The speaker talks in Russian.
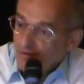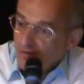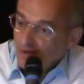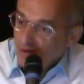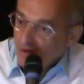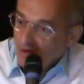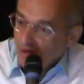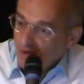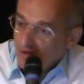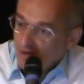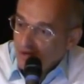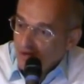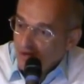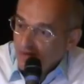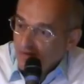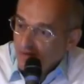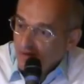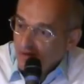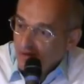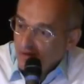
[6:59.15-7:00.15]
вот этот
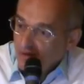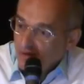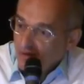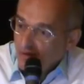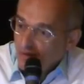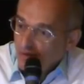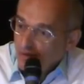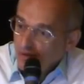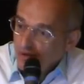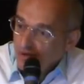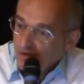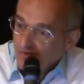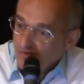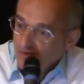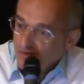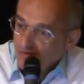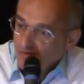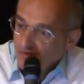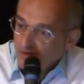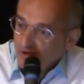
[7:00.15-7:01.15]
человек очень
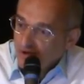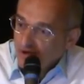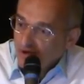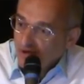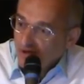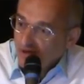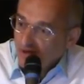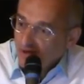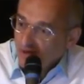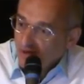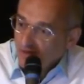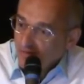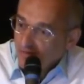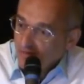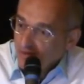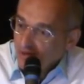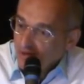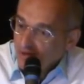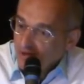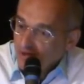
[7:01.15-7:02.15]
возвышенный,
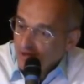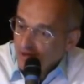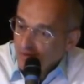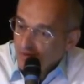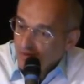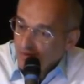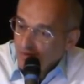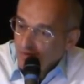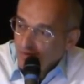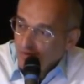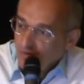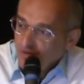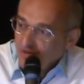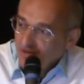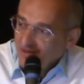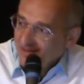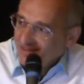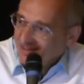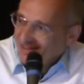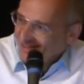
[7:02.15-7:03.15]
мы должны у него
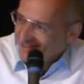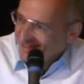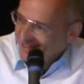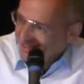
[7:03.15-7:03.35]
учиться.